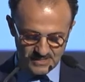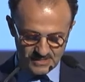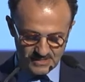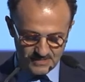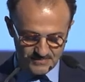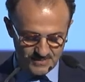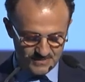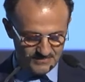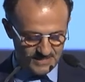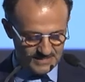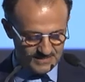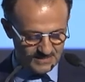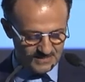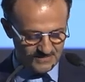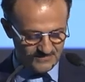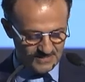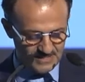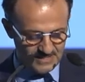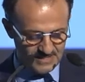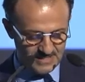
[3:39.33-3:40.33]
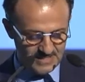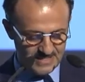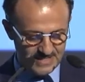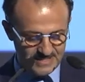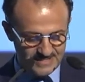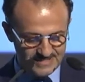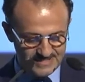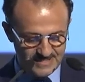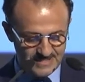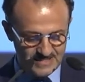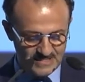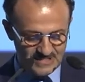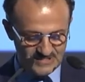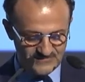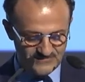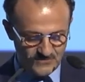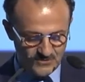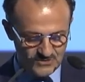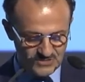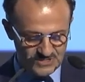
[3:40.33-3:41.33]
che permette di vedere realizzare gli
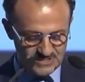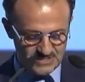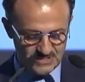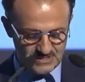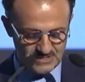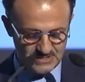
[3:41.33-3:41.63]
sforzi